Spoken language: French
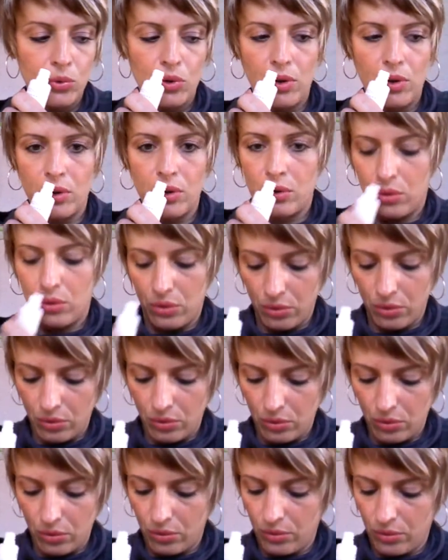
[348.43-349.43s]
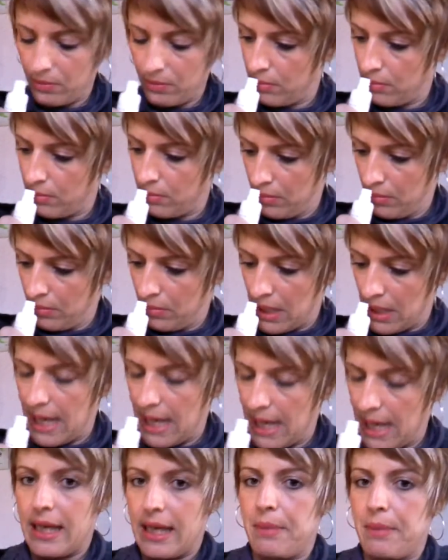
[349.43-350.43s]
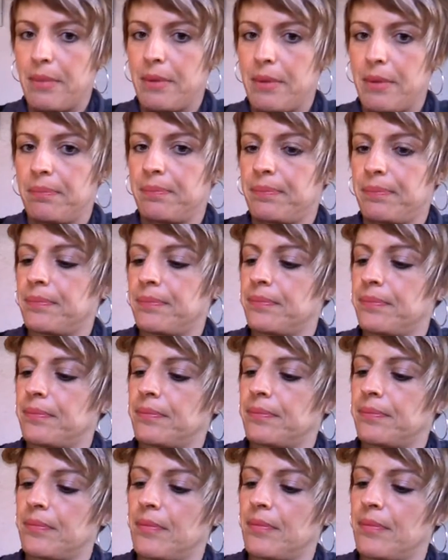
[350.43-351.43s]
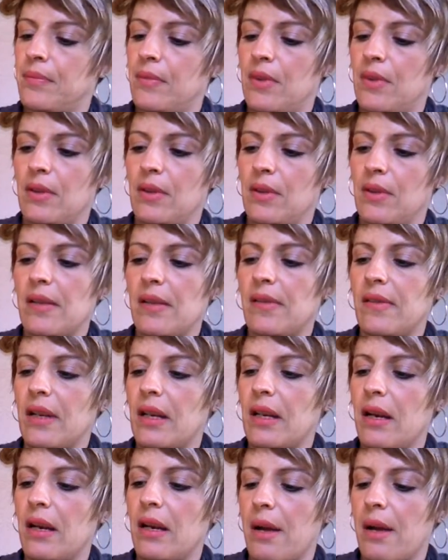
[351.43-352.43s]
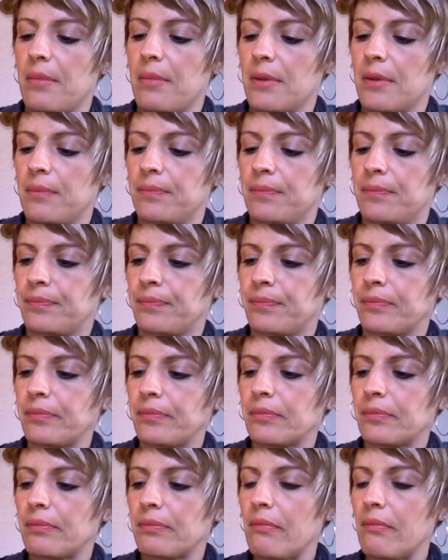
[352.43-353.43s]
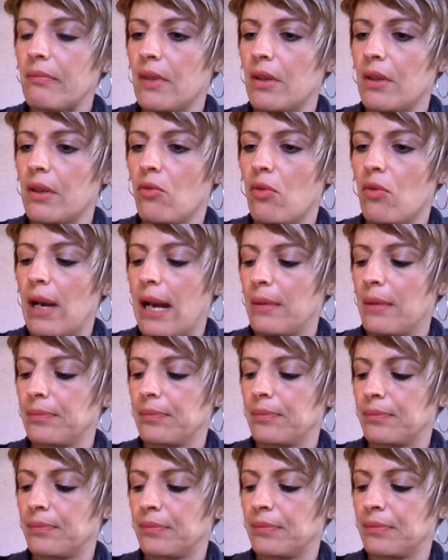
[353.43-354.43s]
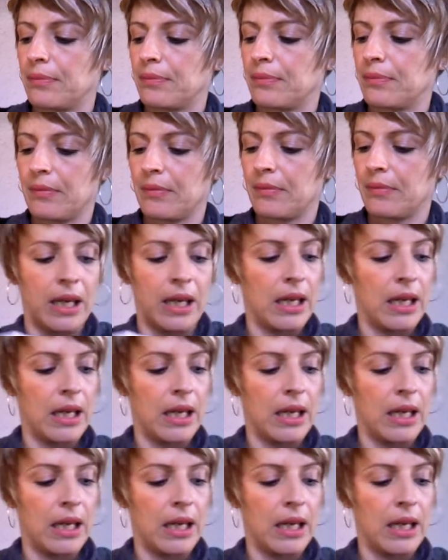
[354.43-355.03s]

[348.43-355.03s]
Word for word: ça a la même odeur que la crème. C'est très agréable. Voilà.